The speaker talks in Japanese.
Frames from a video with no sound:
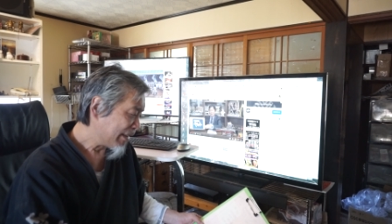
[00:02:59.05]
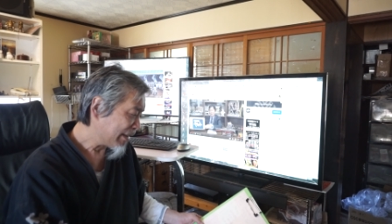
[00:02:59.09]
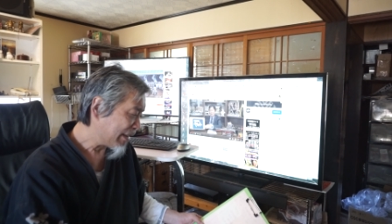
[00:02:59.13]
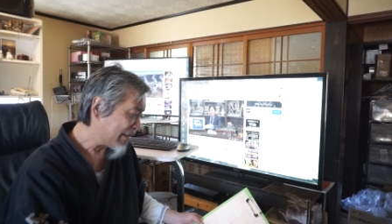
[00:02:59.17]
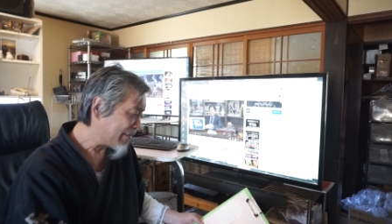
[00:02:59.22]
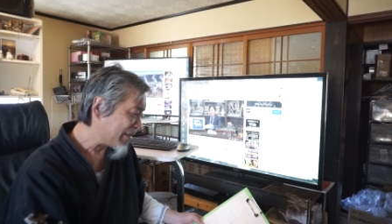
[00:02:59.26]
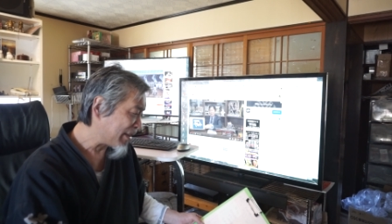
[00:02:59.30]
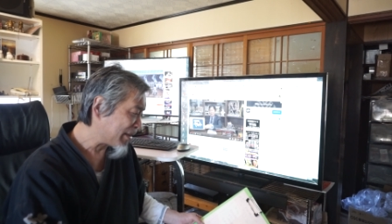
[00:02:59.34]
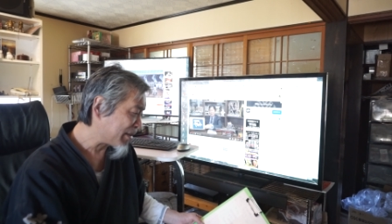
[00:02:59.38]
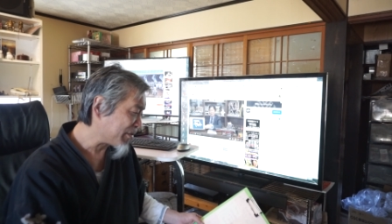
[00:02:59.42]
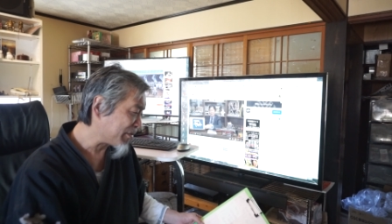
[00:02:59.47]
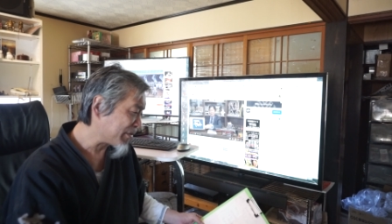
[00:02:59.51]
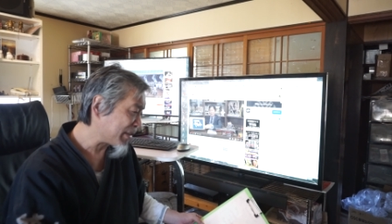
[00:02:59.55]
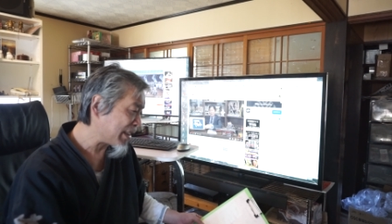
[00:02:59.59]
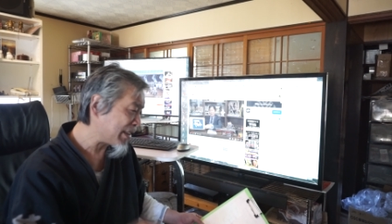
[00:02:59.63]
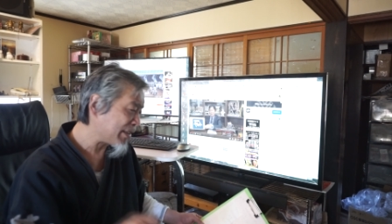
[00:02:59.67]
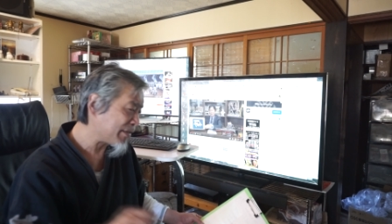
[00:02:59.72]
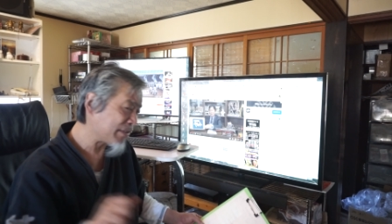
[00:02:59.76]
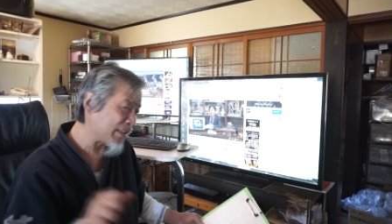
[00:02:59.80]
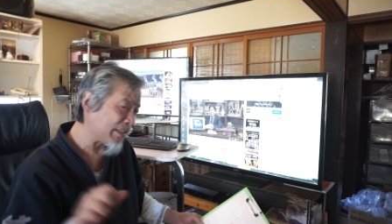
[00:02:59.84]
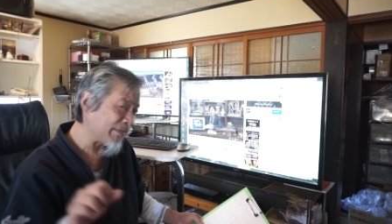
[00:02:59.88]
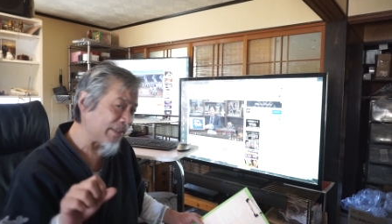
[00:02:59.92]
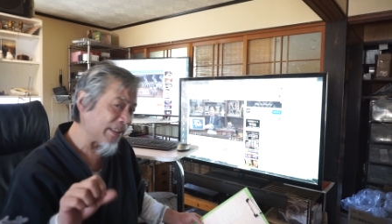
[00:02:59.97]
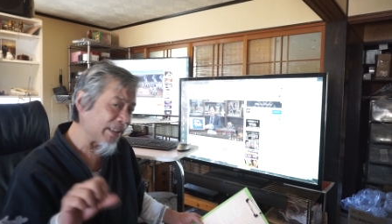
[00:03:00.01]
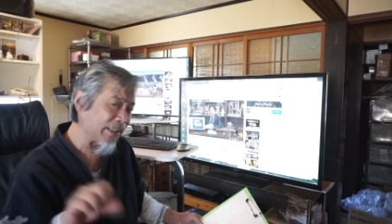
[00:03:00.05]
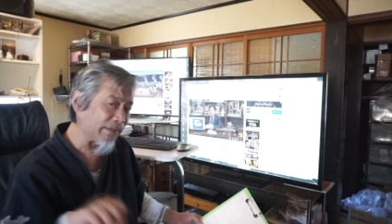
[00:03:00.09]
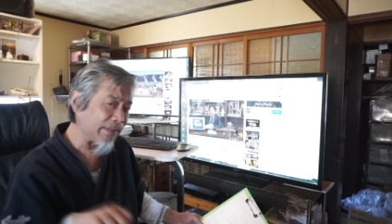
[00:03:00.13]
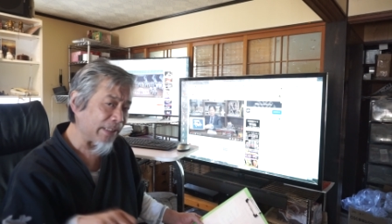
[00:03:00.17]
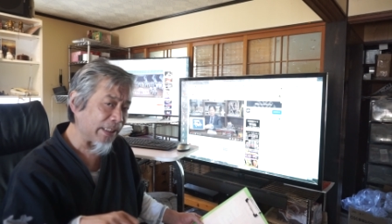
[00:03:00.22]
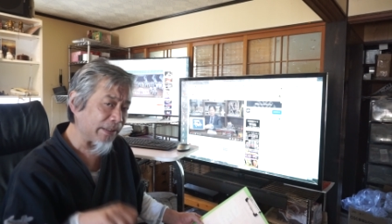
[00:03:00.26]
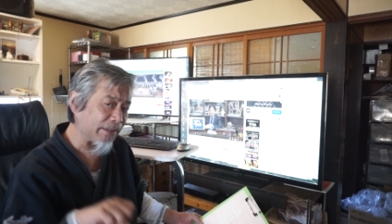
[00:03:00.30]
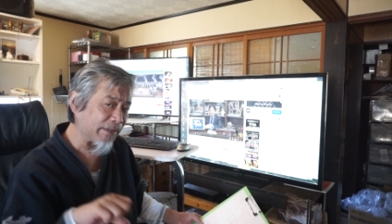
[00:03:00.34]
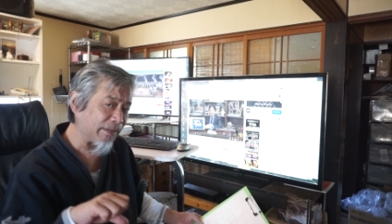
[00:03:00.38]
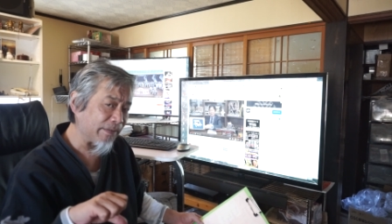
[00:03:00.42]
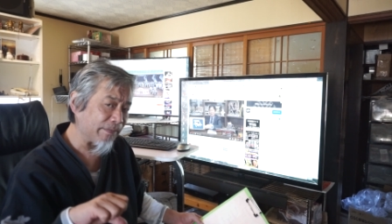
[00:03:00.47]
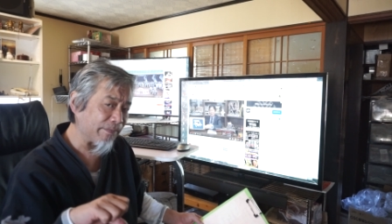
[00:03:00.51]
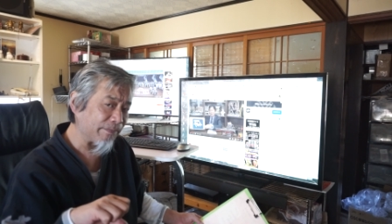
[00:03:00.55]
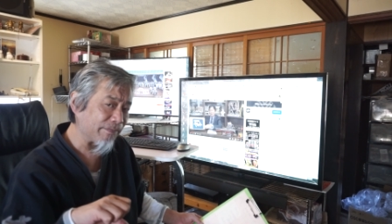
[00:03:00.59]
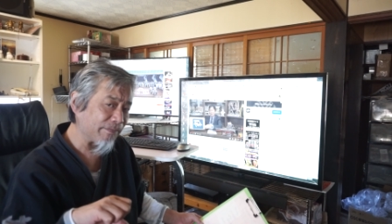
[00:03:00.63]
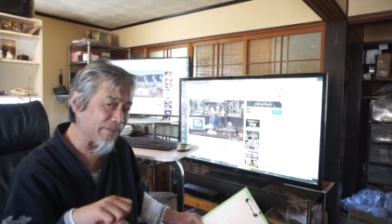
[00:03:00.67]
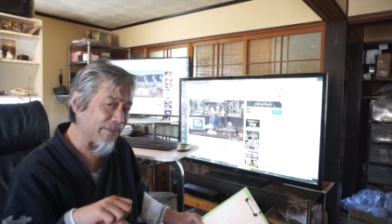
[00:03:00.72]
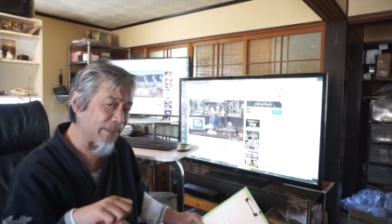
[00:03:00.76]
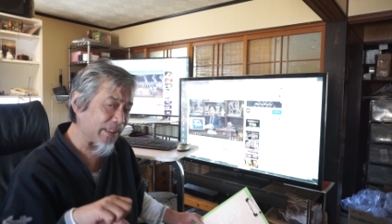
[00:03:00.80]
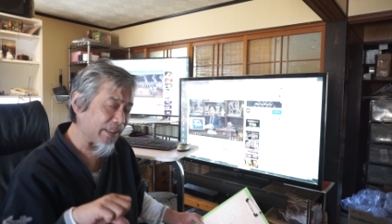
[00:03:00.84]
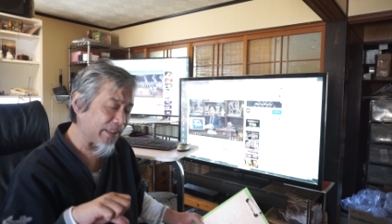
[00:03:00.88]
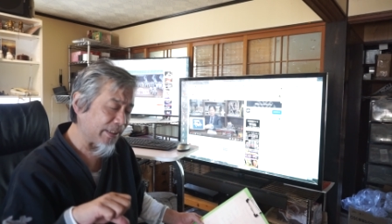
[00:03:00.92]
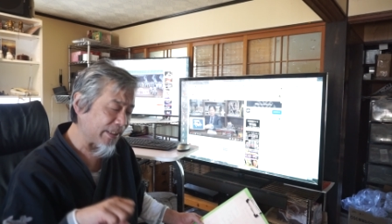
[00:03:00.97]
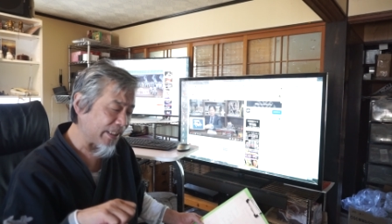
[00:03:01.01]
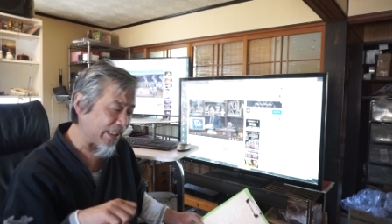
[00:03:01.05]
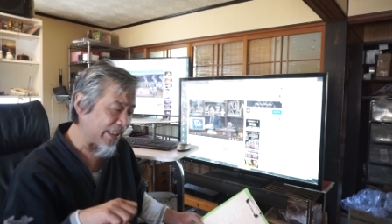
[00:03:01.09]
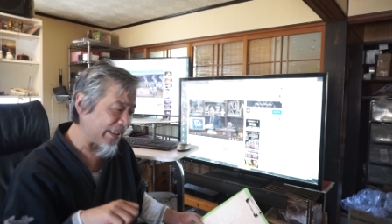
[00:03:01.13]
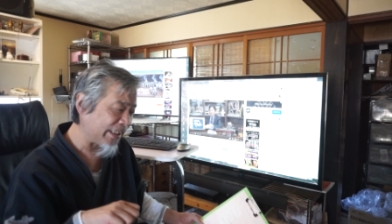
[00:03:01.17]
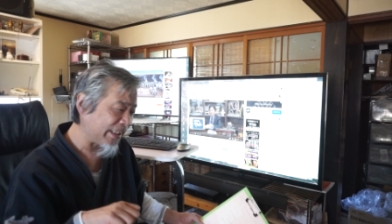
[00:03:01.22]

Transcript: てでまあ詳細につきましてはあの下